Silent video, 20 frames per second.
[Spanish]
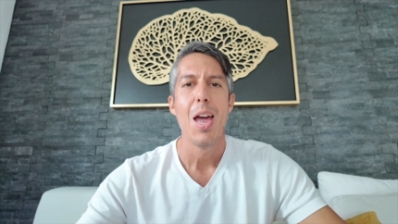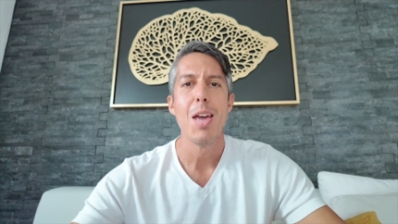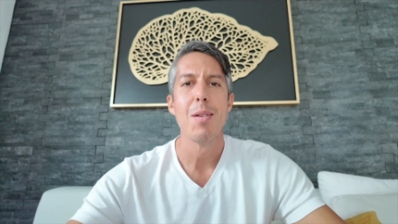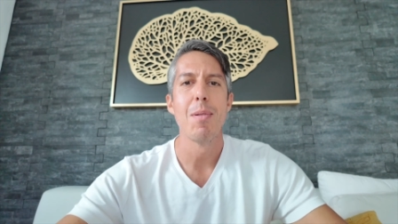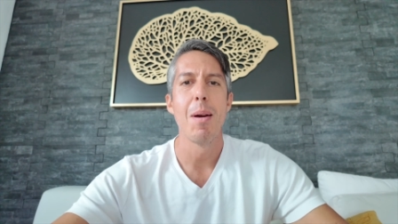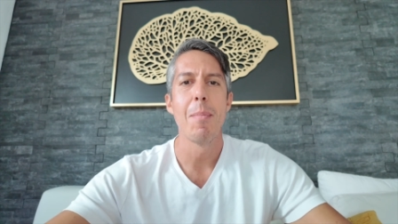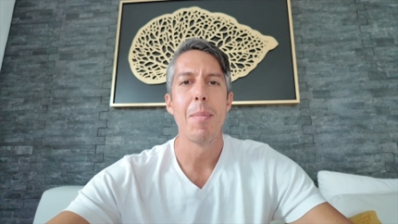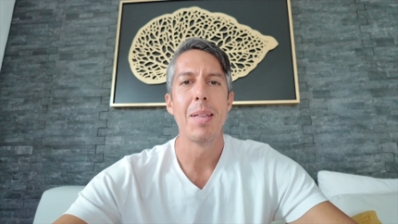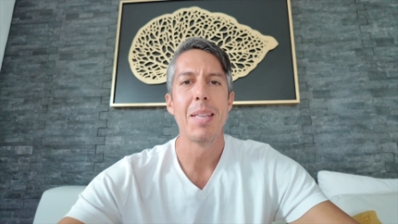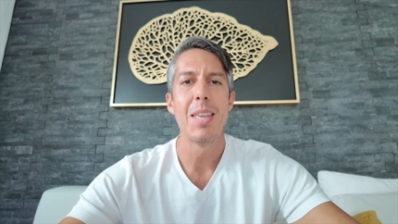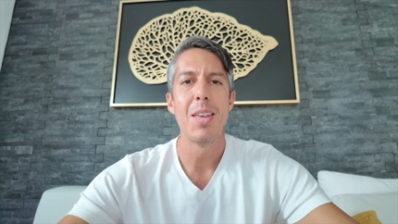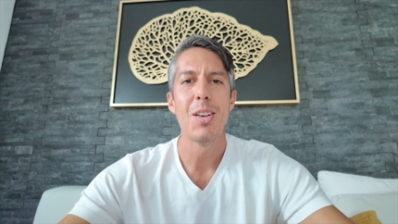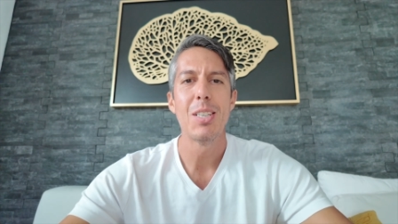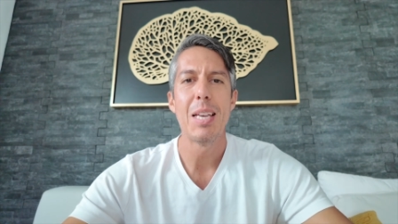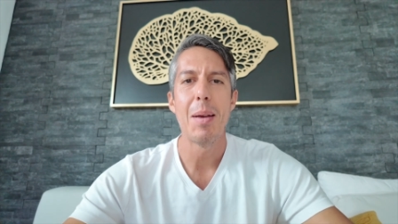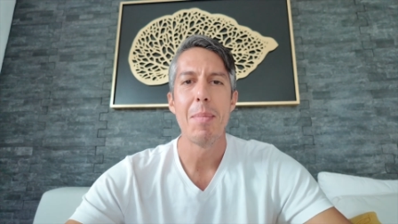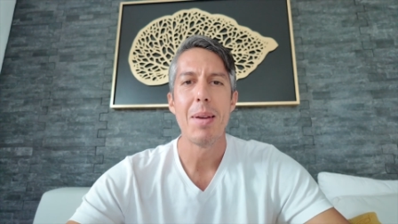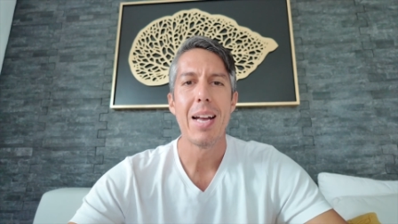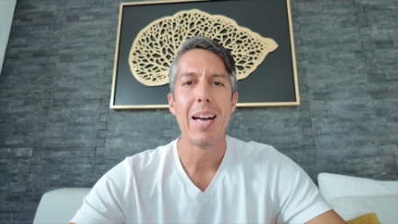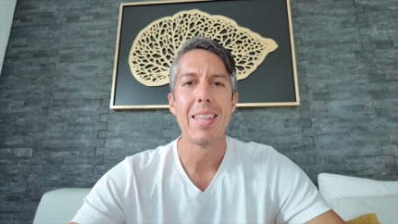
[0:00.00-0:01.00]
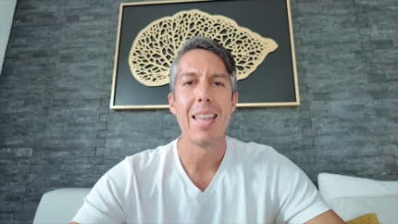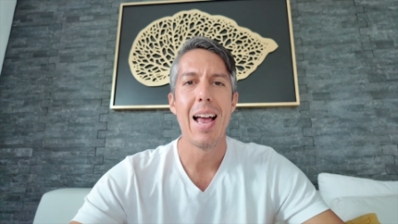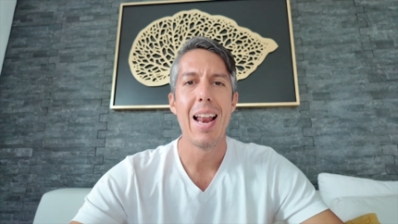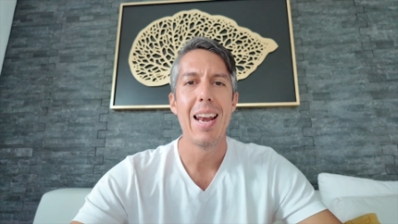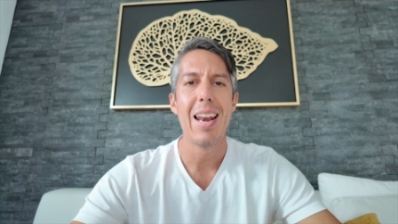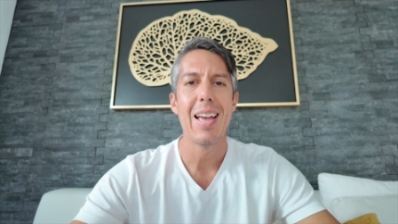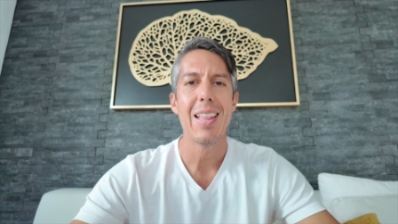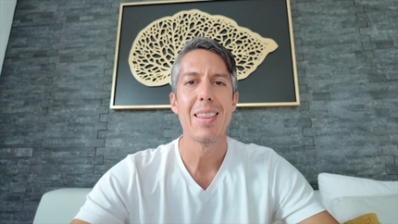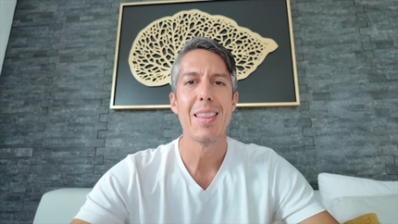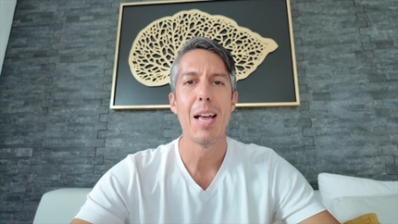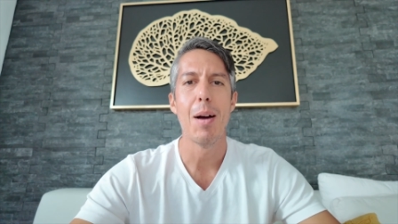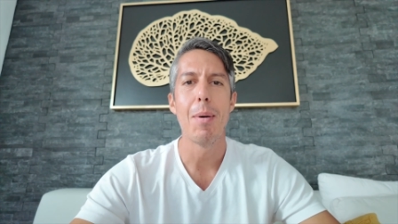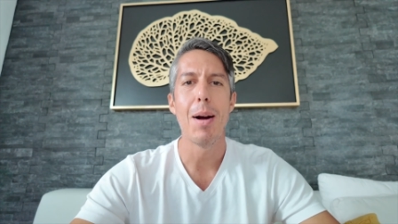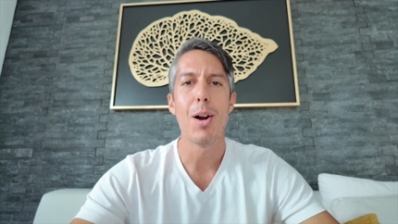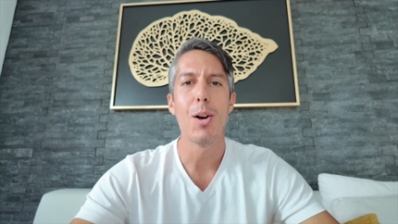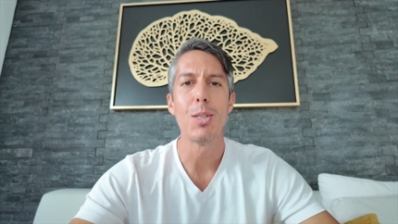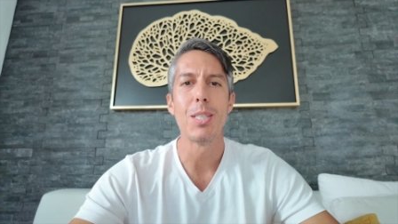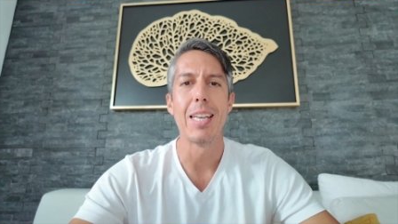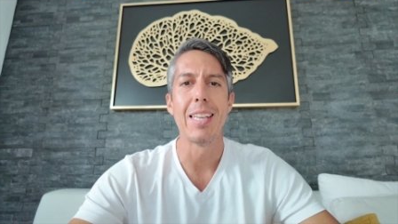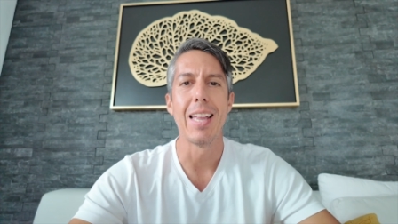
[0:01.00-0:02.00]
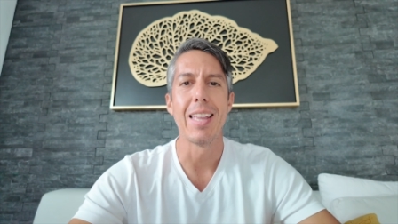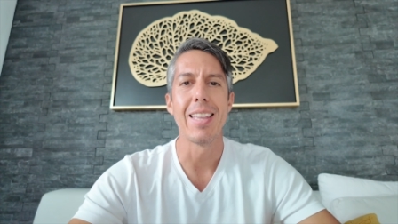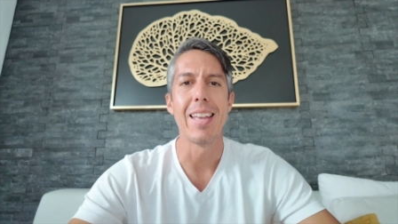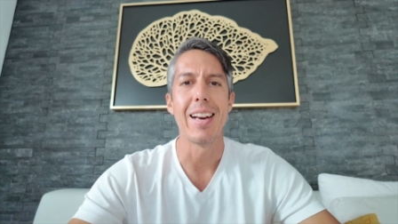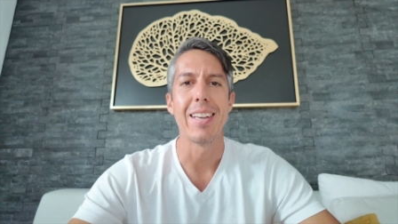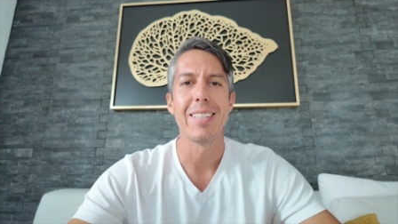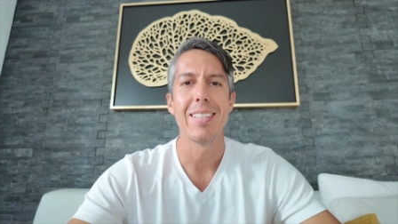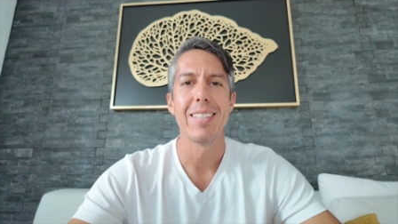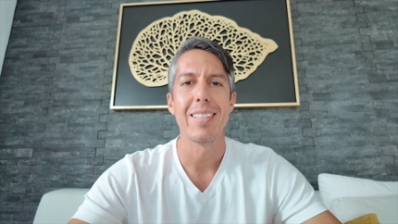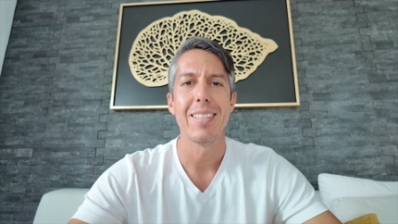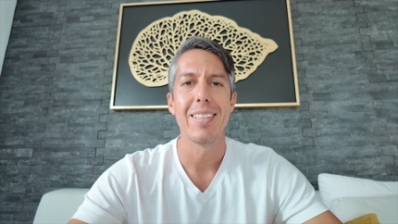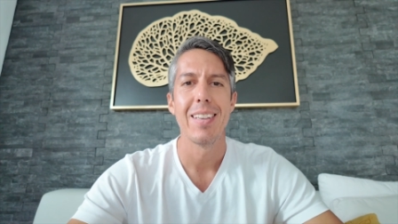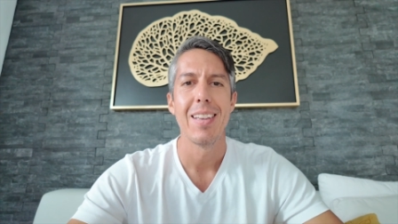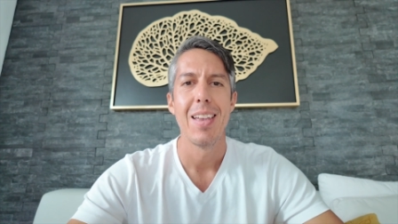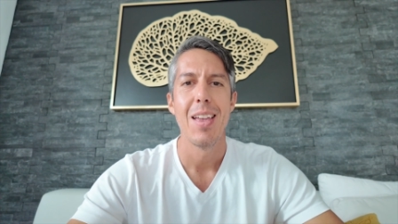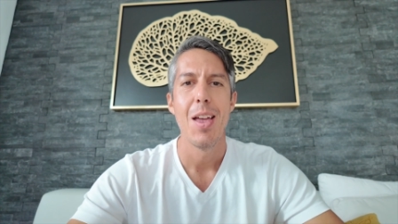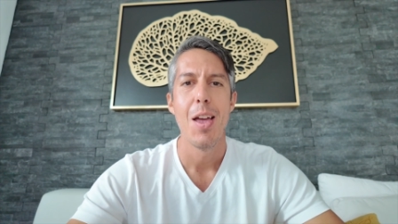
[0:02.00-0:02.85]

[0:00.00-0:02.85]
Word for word: y bienvenidos a mi canal Tabaco San Andrés.